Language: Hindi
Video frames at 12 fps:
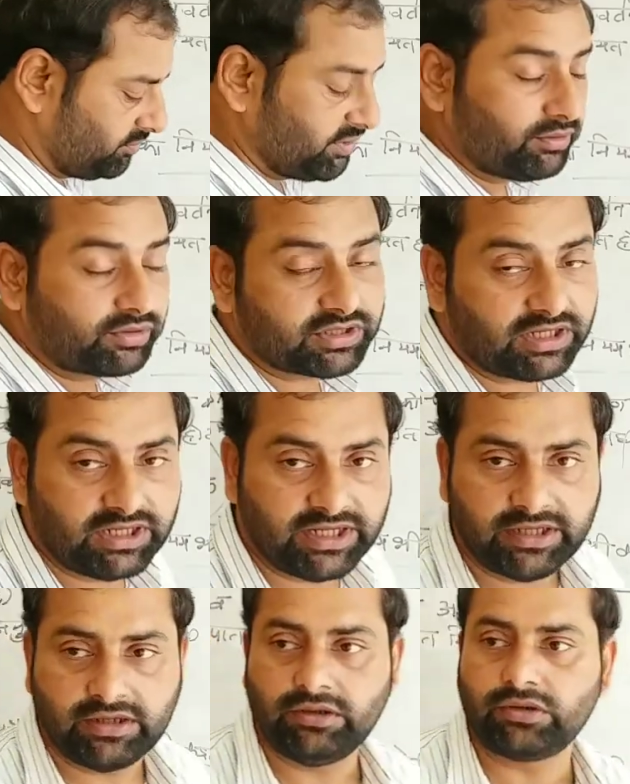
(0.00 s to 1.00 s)
में नोट कर
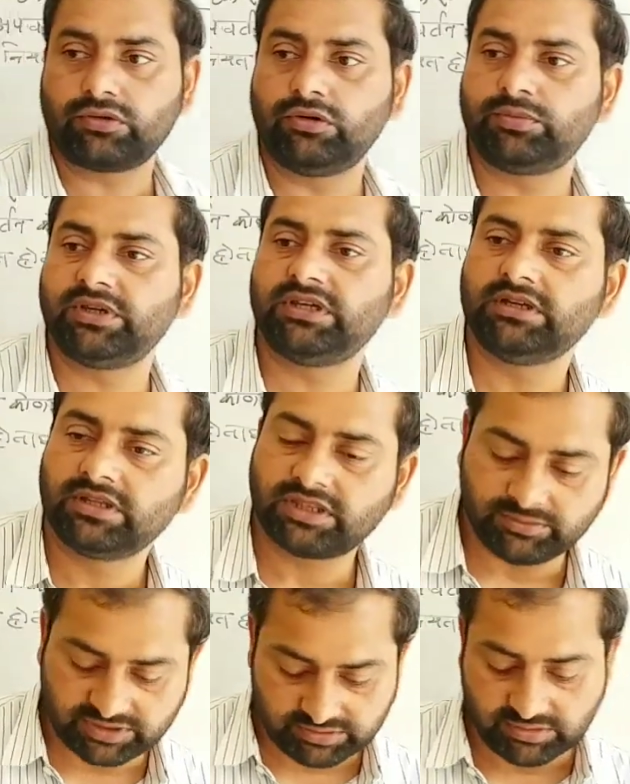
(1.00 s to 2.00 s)
लें और कॉपी
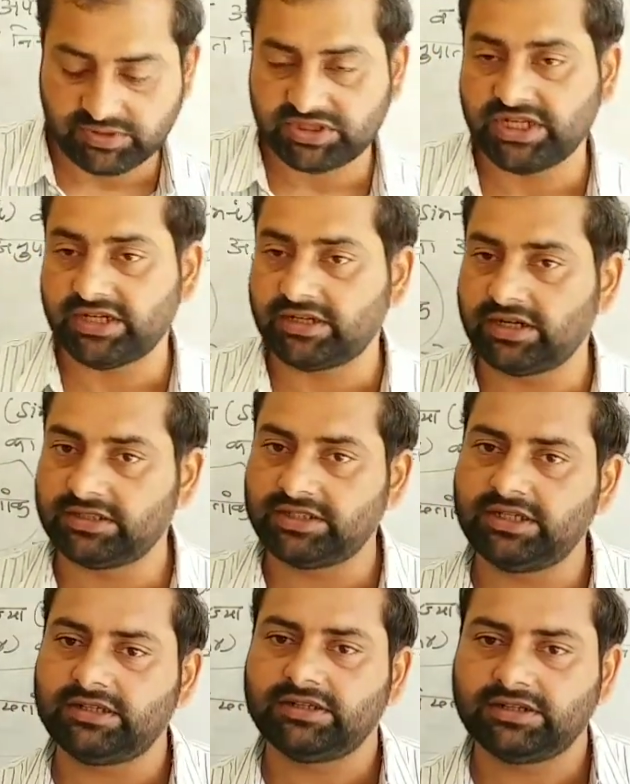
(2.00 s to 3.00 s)
समय समय पर चेक
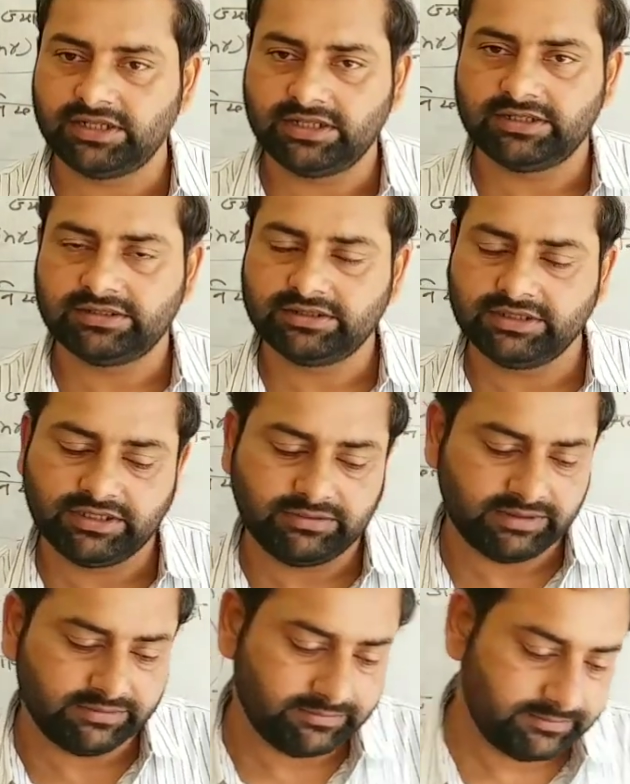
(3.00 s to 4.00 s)
कराते रहें
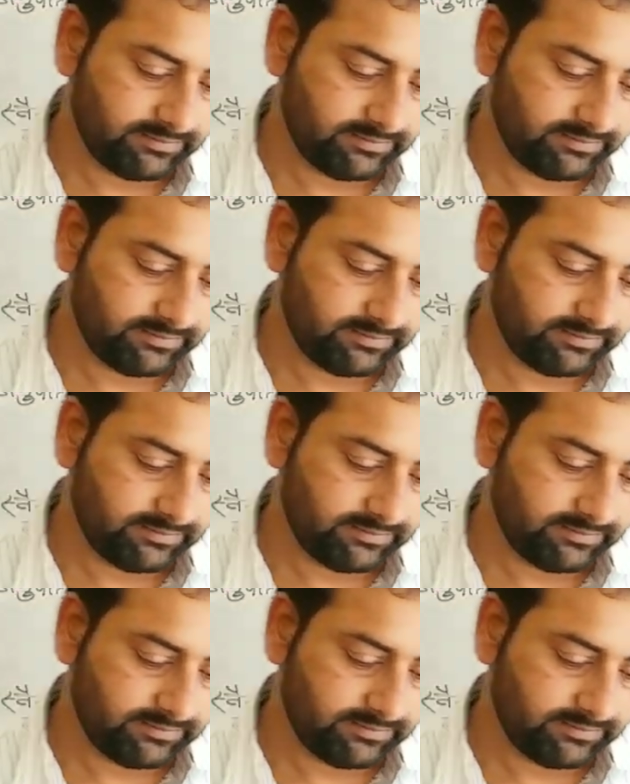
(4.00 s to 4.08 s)
धन्यवाद